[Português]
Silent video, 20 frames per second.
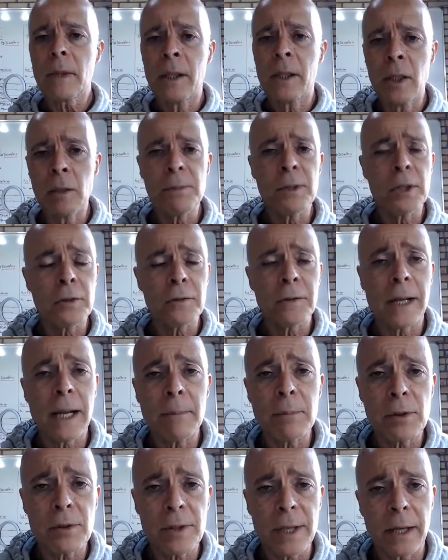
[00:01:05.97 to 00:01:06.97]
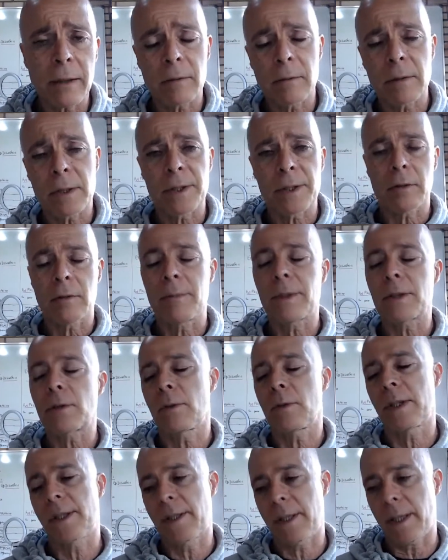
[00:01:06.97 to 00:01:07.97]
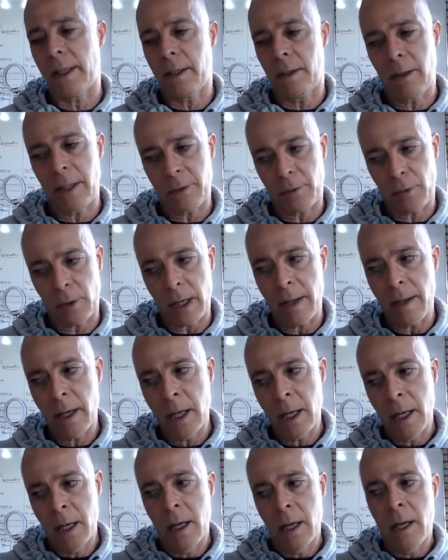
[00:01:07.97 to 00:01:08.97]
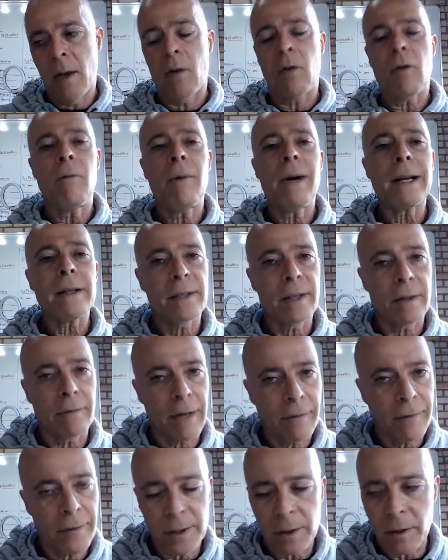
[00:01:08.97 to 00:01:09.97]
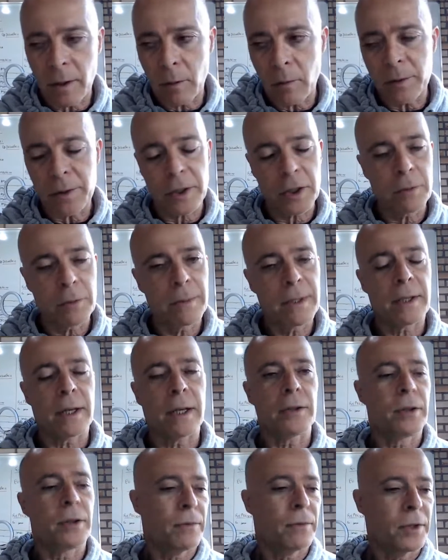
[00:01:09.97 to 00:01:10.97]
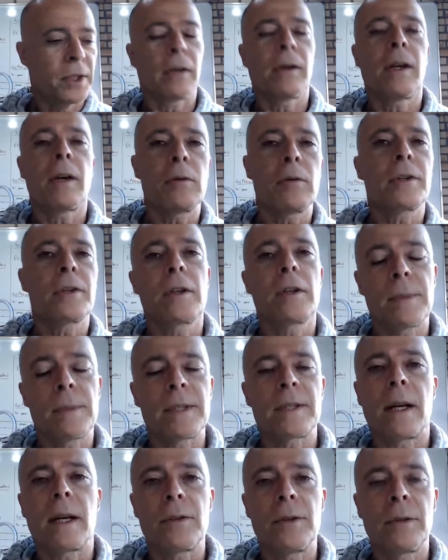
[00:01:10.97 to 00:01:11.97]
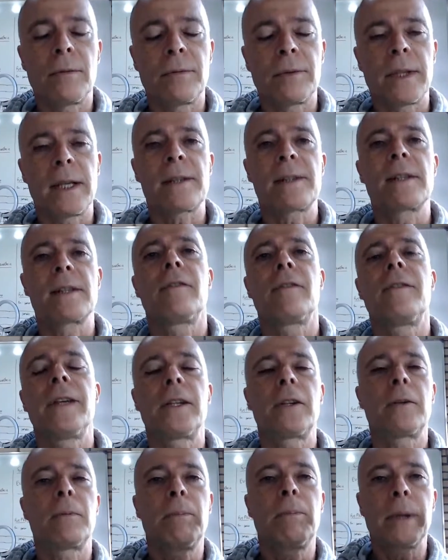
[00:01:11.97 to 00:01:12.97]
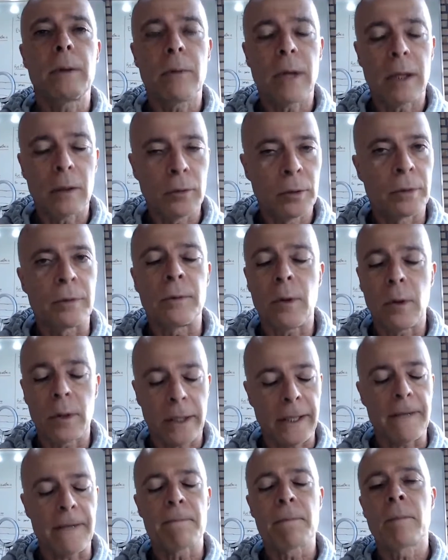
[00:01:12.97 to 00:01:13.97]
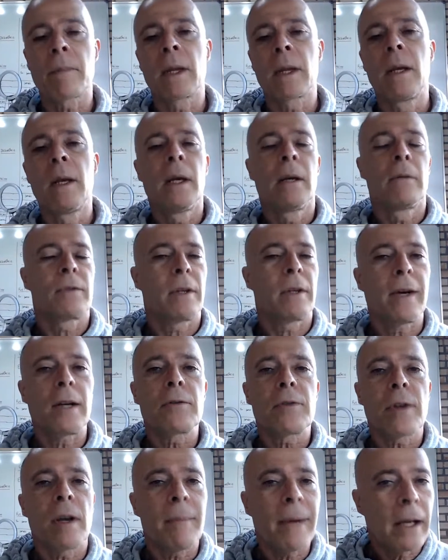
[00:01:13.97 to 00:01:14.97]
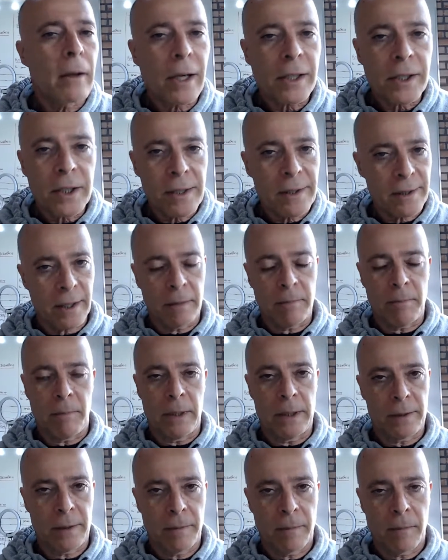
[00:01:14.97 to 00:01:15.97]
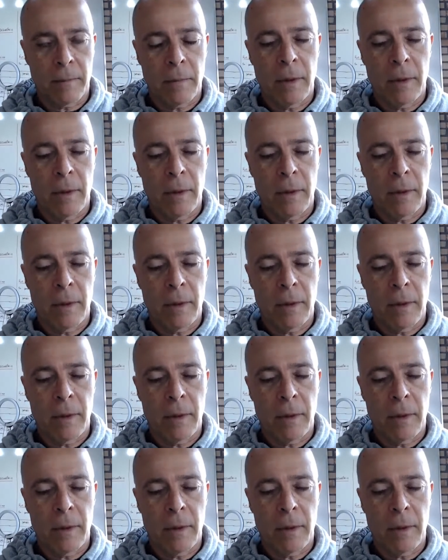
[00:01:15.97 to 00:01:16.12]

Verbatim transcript: E eu preciso falar muito sério com você algumas coisas aqui. Olha só. Como é que você vai fazer o recurso administrativo? Sim, recurso administrativo tem que ser feito pelo aluno, ok? Você vai usar uma linguagem simples.